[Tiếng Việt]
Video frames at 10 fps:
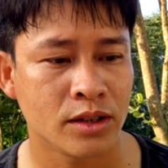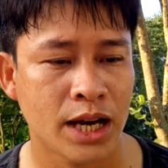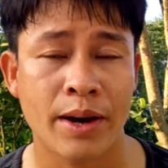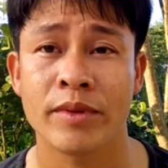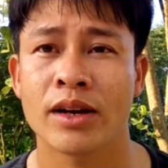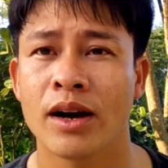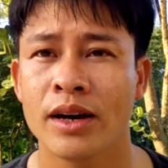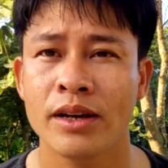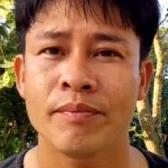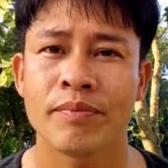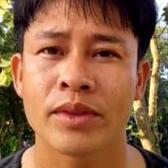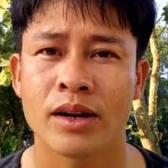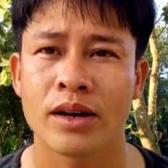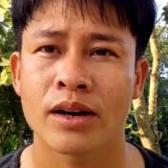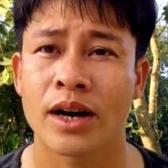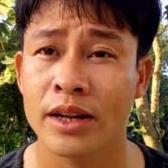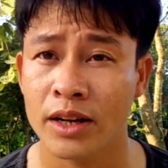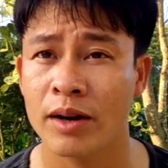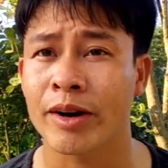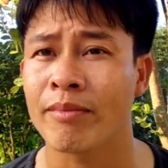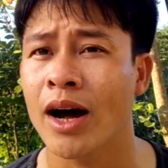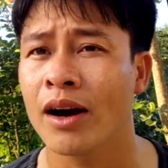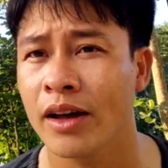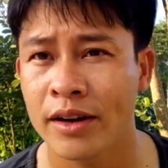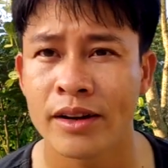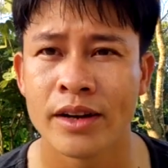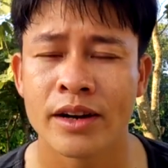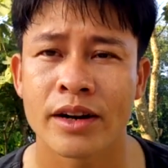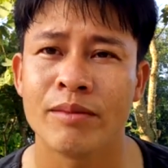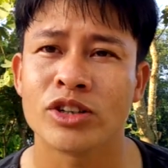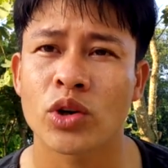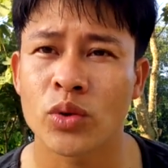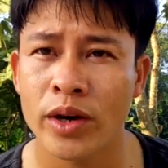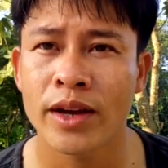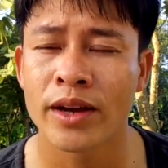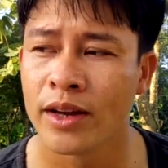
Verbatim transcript: làm những cái à, cất những cái mặt bằng lên để mà cho thuê,